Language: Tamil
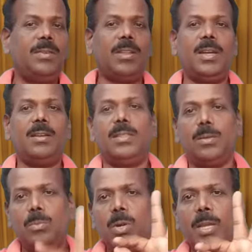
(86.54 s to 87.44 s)
இவ்வளோ தான்
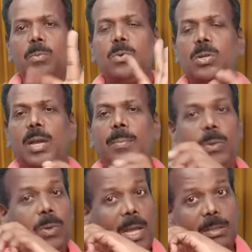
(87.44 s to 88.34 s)
இந்த மூணே மூணு
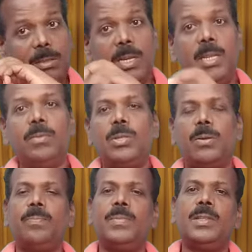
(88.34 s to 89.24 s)
டாப்பிக்குள்ளே அத்தனையும்
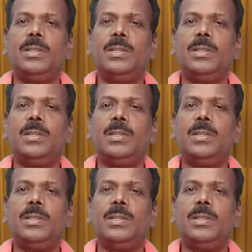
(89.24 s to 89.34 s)
வந்துடும்